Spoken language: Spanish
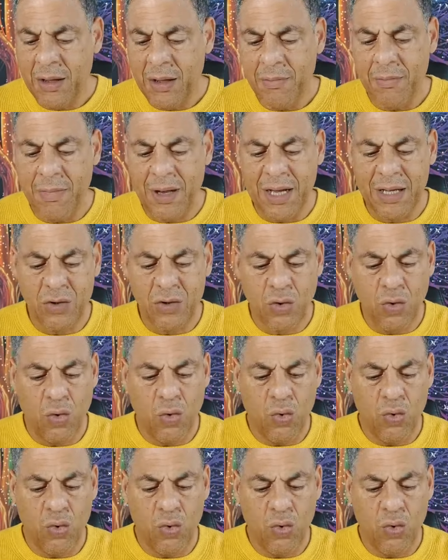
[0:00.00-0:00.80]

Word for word: más